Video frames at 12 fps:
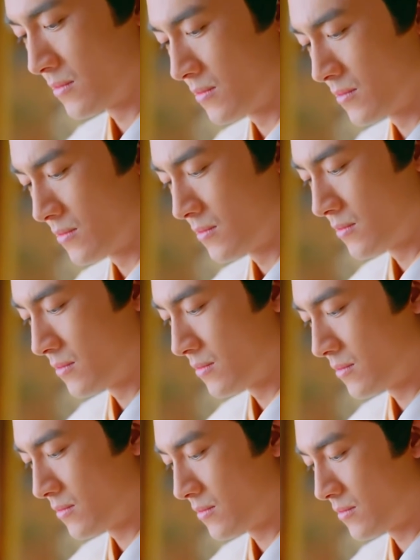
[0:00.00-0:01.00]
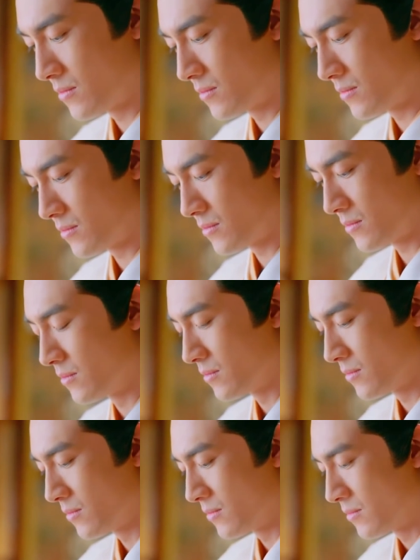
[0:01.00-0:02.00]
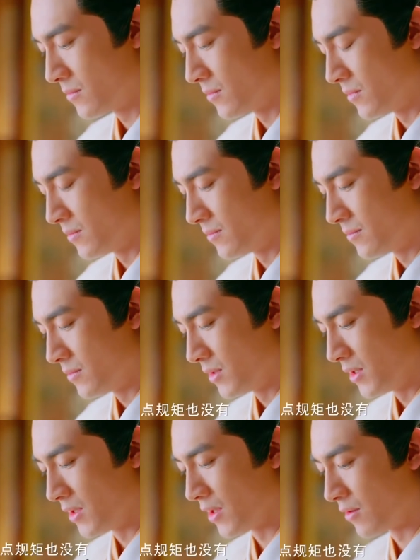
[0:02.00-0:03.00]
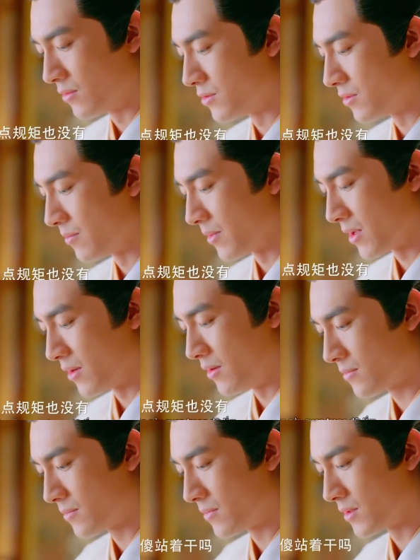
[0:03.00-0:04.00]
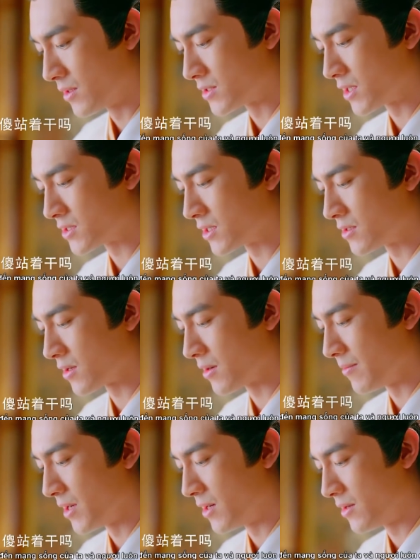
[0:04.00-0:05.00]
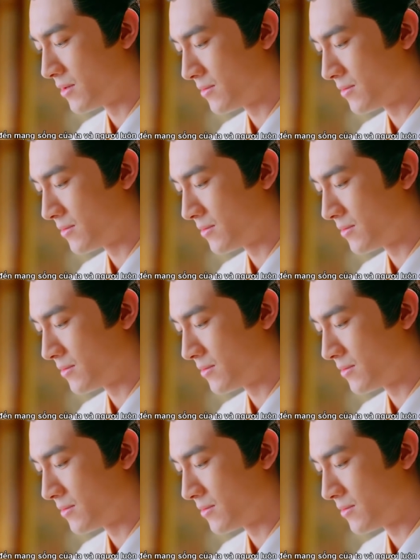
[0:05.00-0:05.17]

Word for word: tỳ chỉ muốn biết mắc cái giống gì mà ngài kêu dữ vậy chuyện này quan trọng dữ lắm có thể nói liên quan tới mạng